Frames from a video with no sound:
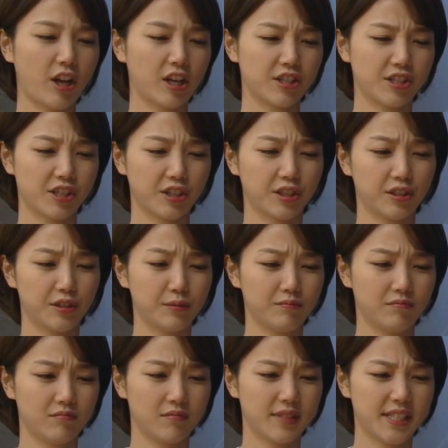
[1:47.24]
내가
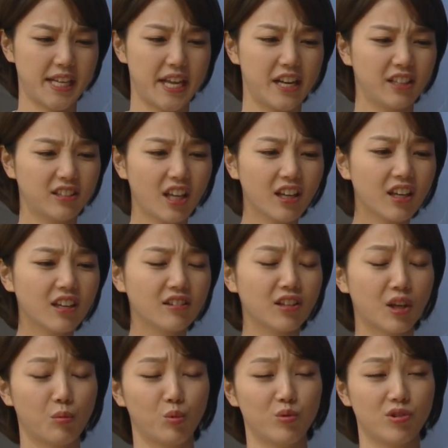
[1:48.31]
지금 제일
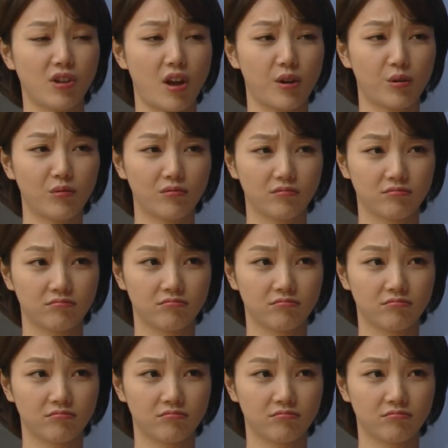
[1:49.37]
땡기는 게 뭔지 알아?